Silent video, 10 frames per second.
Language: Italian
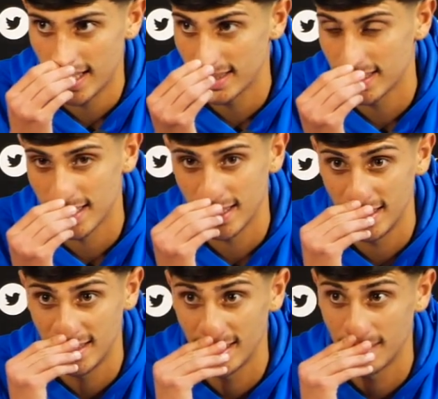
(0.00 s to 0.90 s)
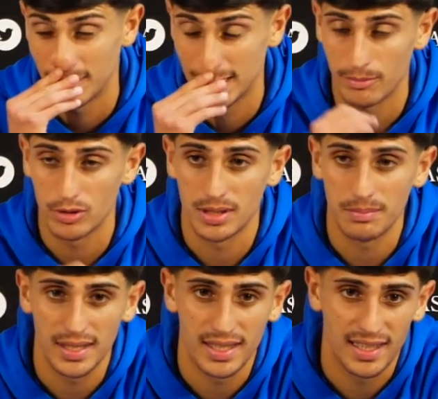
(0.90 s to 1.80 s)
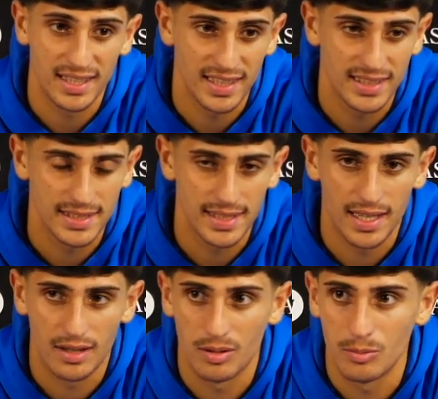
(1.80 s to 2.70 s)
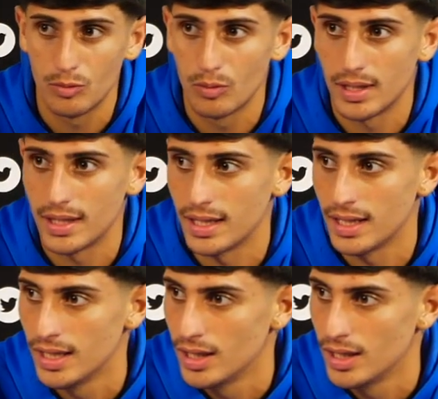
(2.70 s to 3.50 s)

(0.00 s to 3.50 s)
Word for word: alta, mettiamo sempre tanta intensità, comunque